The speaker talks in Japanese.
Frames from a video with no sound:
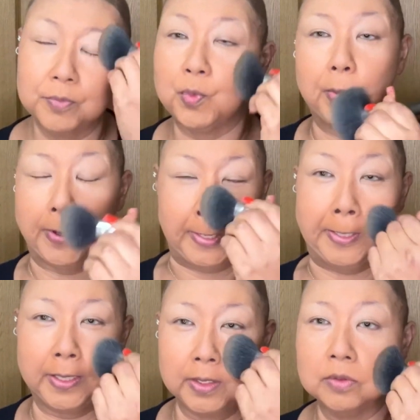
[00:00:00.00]
わから
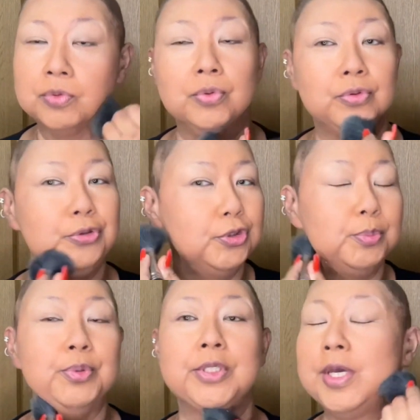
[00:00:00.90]
ないその
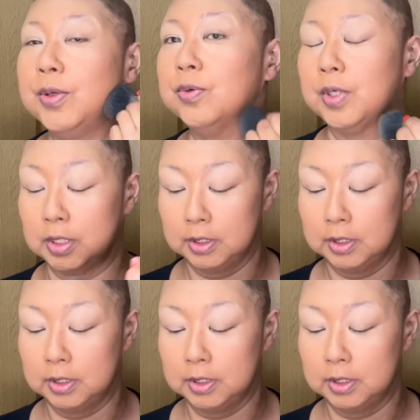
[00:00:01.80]
グループ系よくわかん